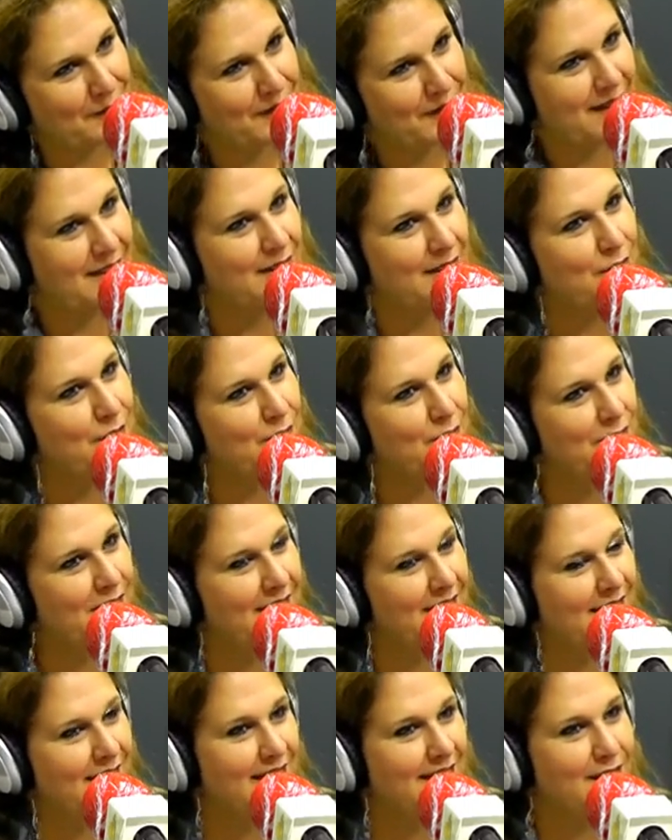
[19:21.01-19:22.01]
él,
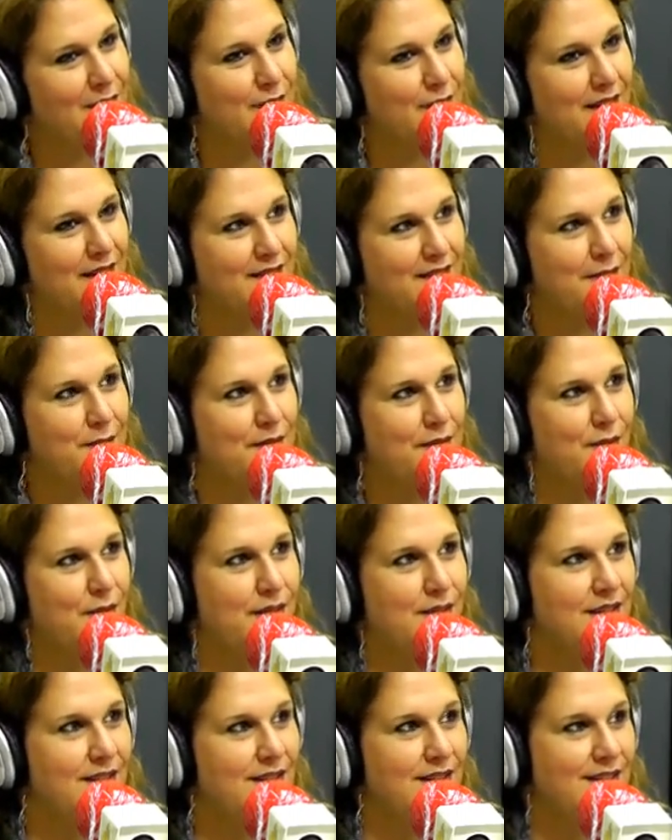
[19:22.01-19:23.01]
nunca, él nunca terminó
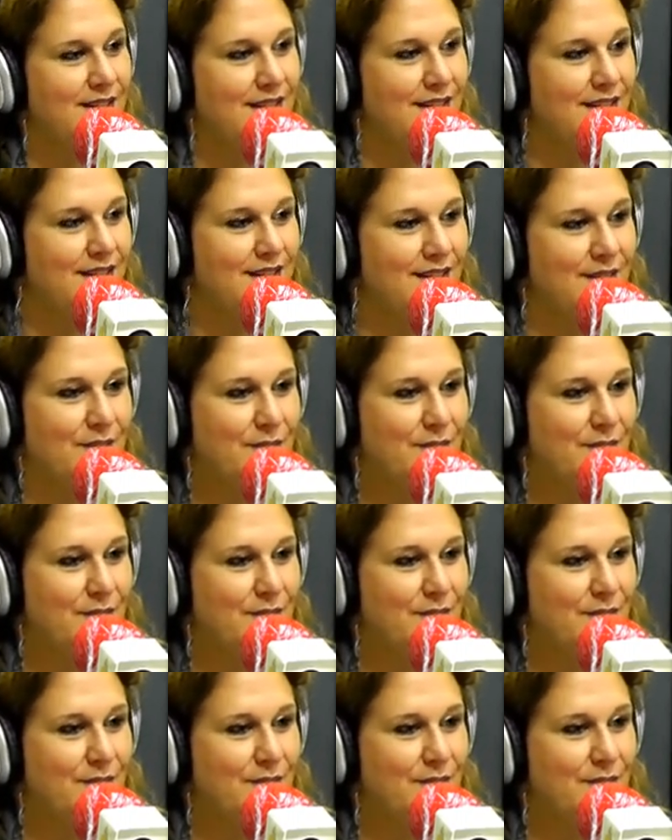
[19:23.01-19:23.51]
de...